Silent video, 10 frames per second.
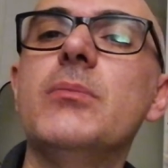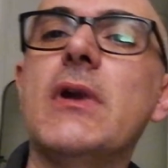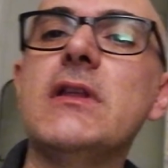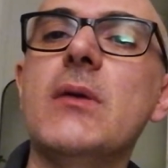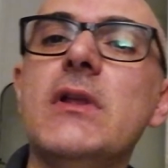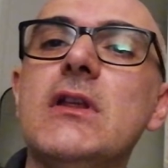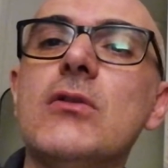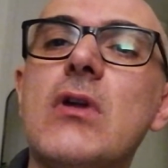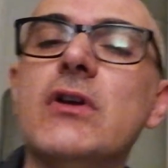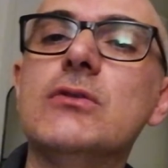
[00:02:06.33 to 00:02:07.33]
praticamente non
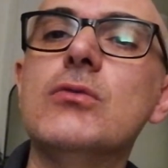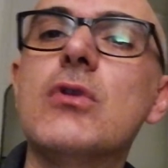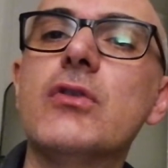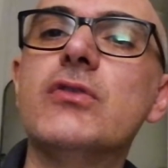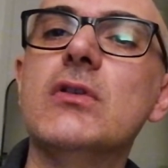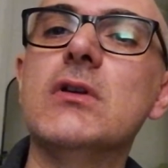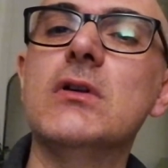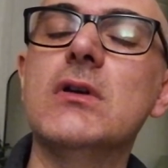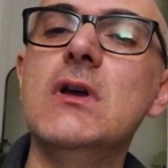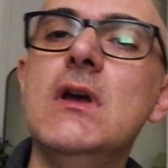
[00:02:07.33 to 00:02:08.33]
ha fatto un cross
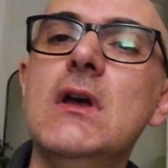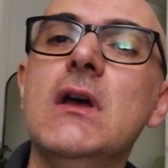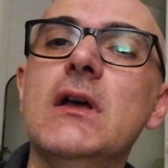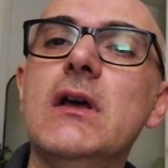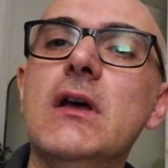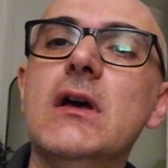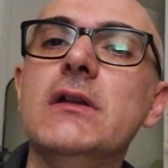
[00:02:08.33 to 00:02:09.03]
eh,